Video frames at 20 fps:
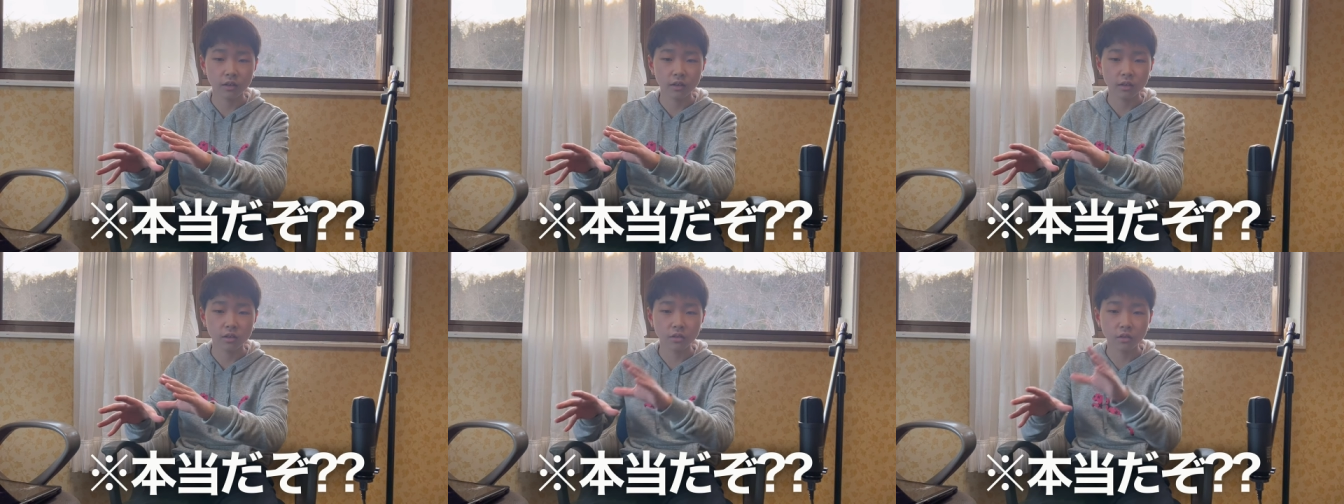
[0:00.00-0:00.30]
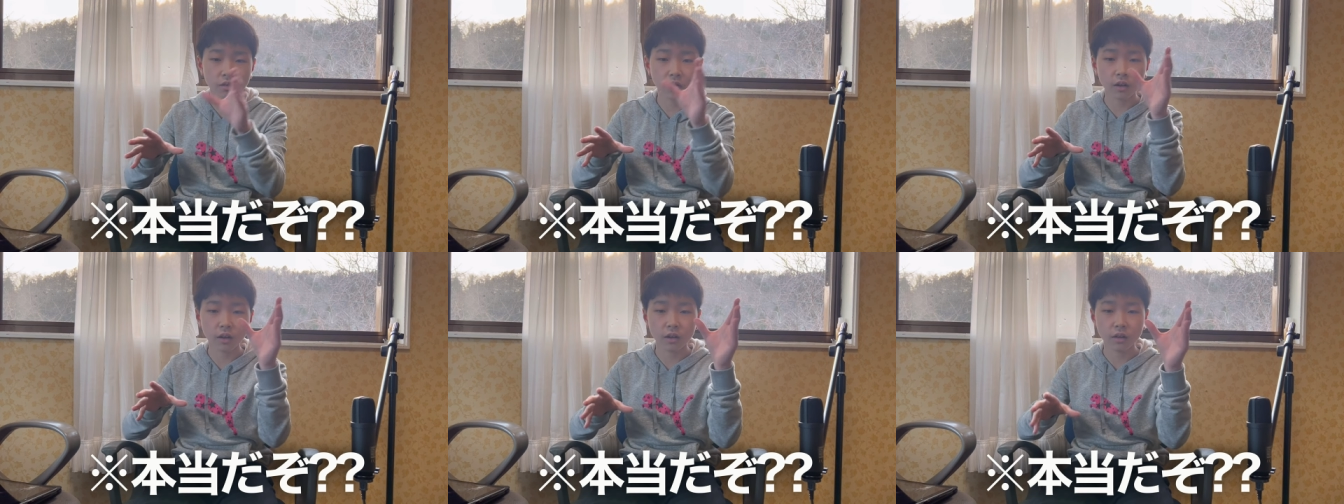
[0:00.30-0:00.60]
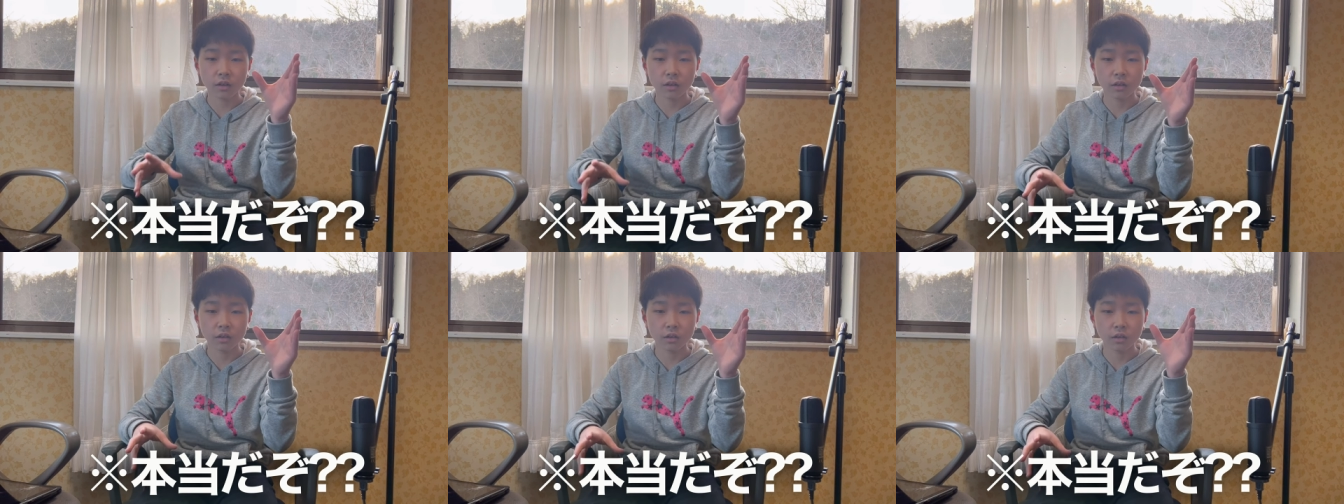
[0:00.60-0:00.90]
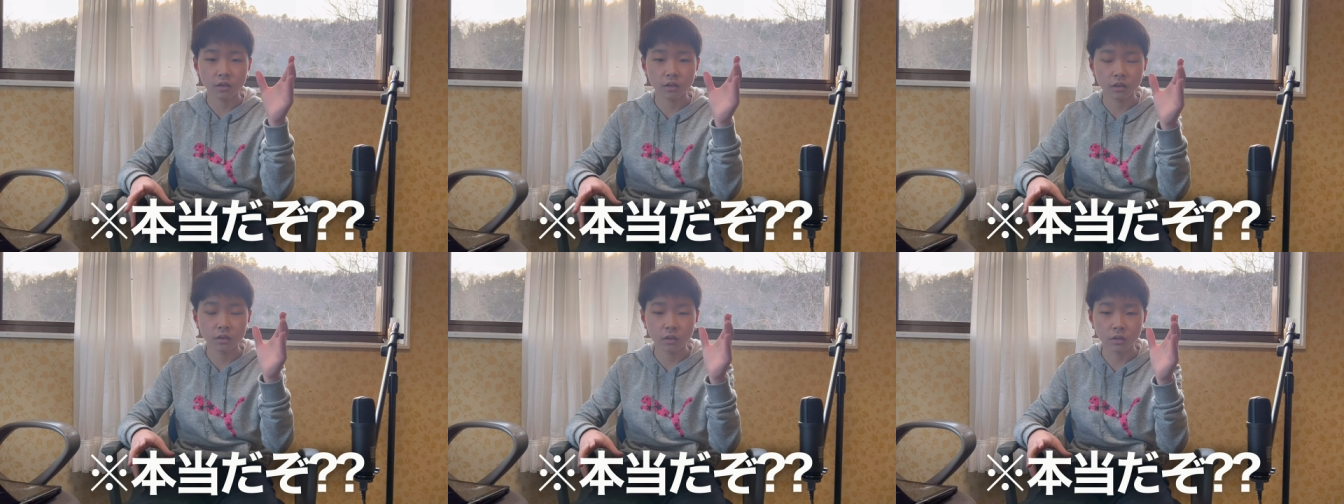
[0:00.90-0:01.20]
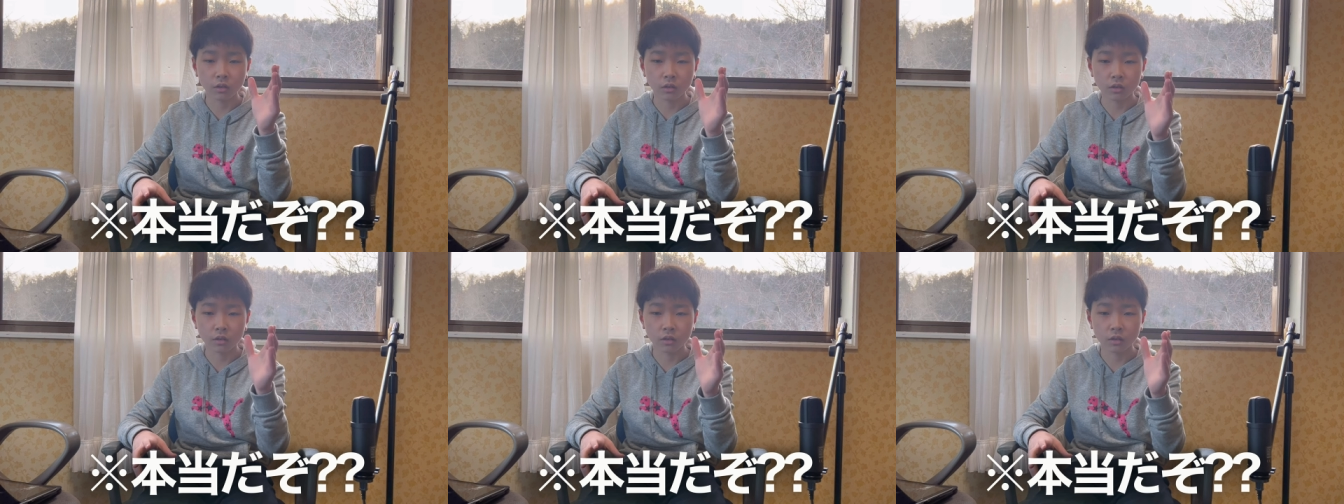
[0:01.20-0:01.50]
それは、
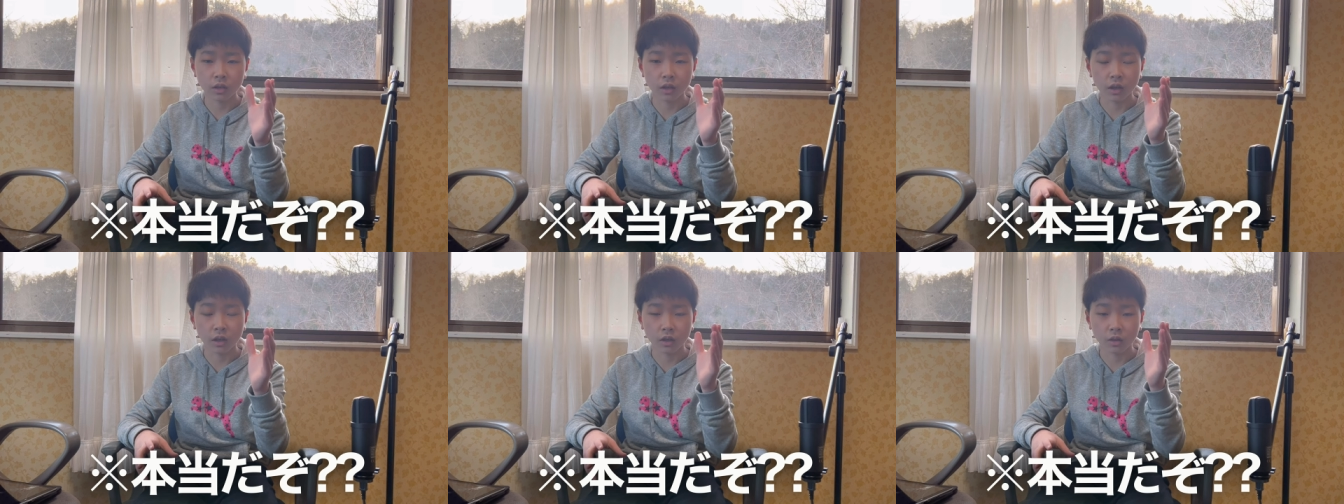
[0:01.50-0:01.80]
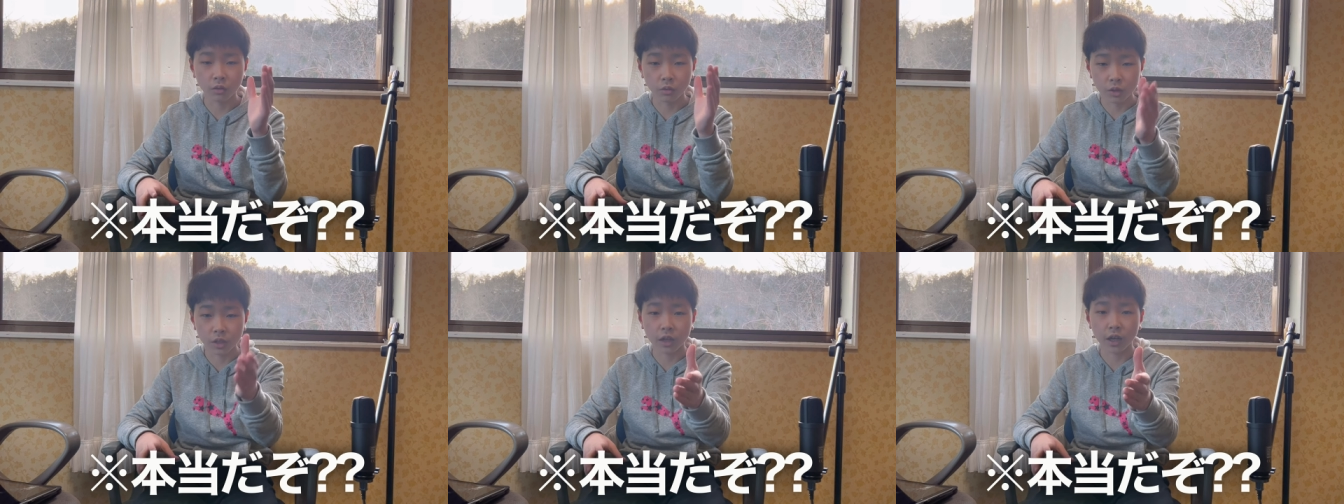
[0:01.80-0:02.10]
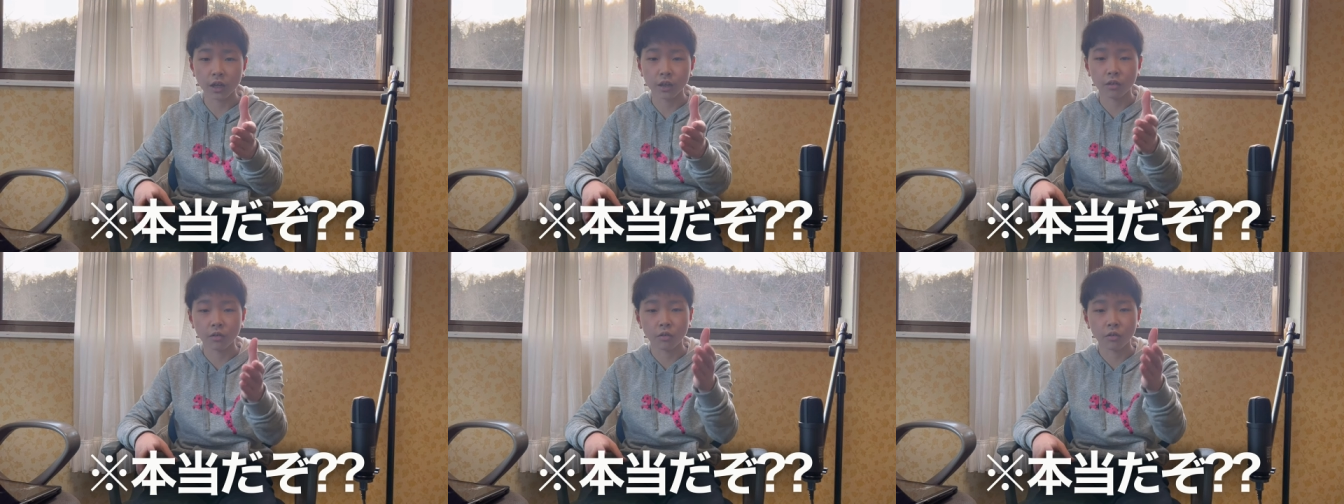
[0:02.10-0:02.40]
えー、ご理解を